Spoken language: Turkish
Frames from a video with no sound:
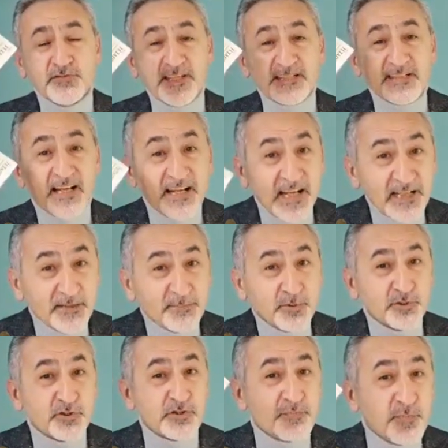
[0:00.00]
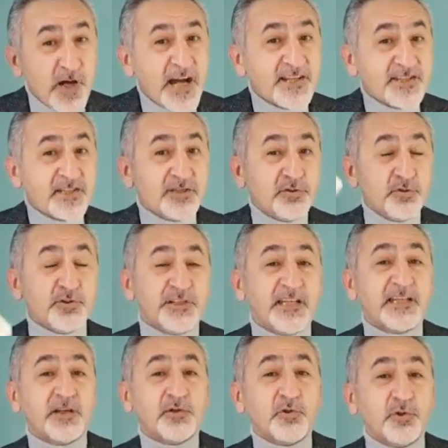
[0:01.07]
ve zararlı bulduğunuz bu aşıyı
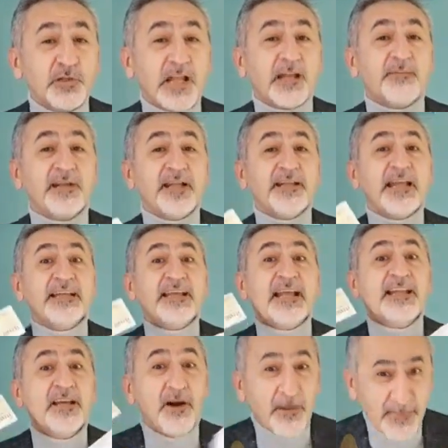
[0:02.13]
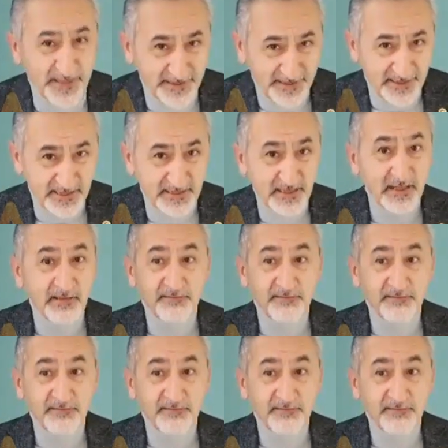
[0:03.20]
Türkiye'de kullanımına neden devam ettiniz?